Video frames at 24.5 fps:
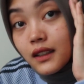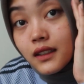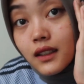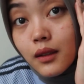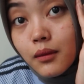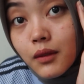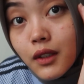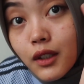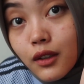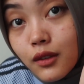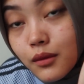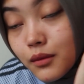
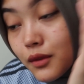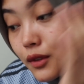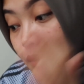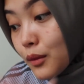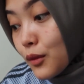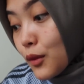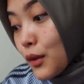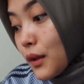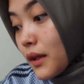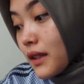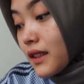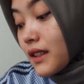Assalamualaikum
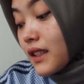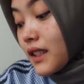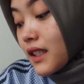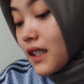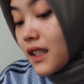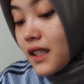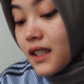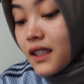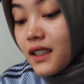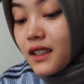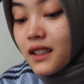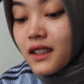
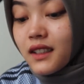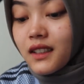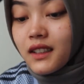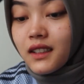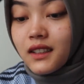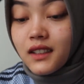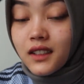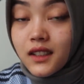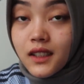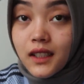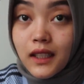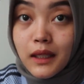semuanya
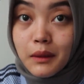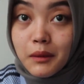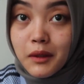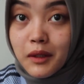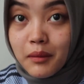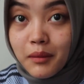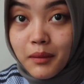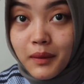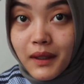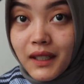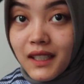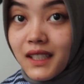
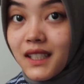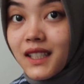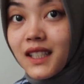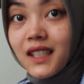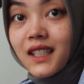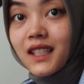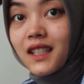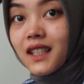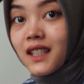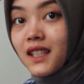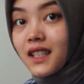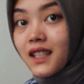Selamat
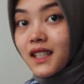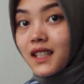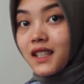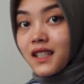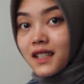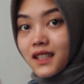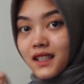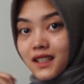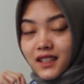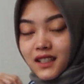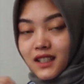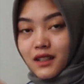pagi
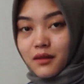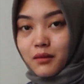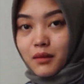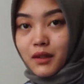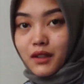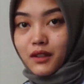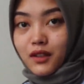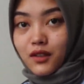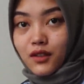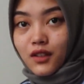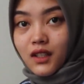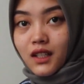Kalian
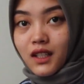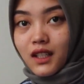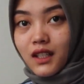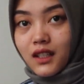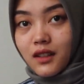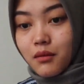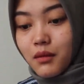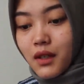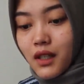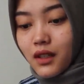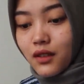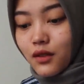pasti udah
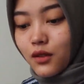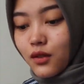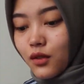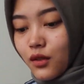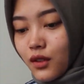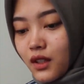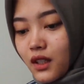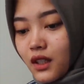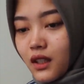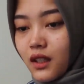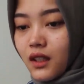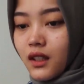lihat baju
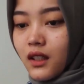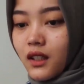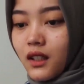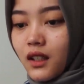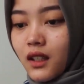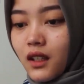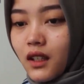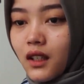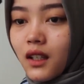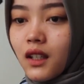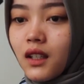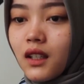
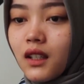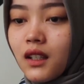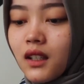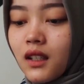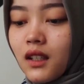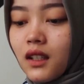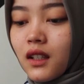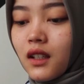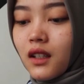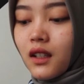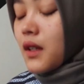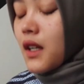ini
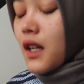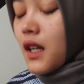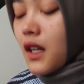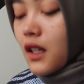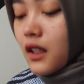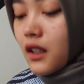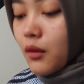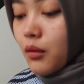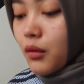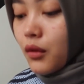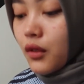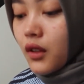
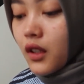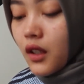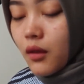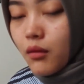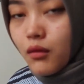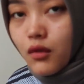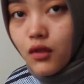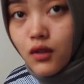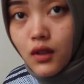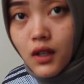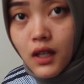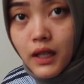Berarti Putri
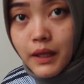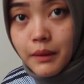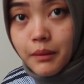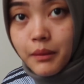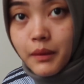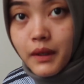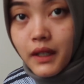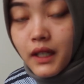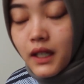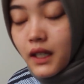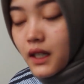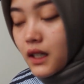mau
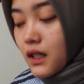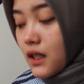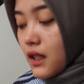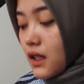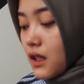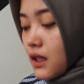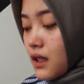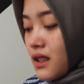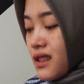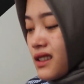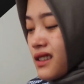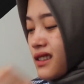
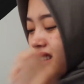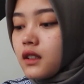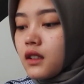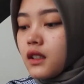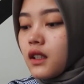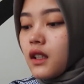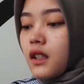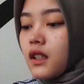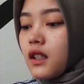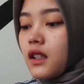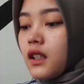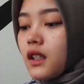ngapain
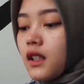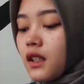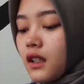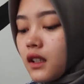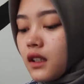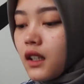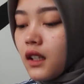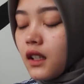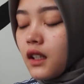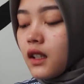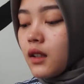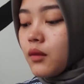
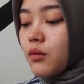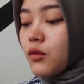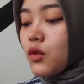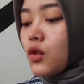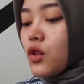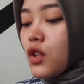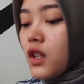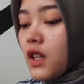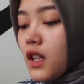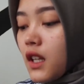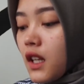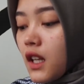Jadi
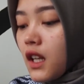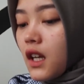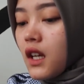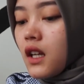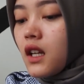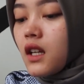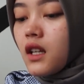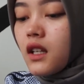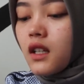Alhamdulillah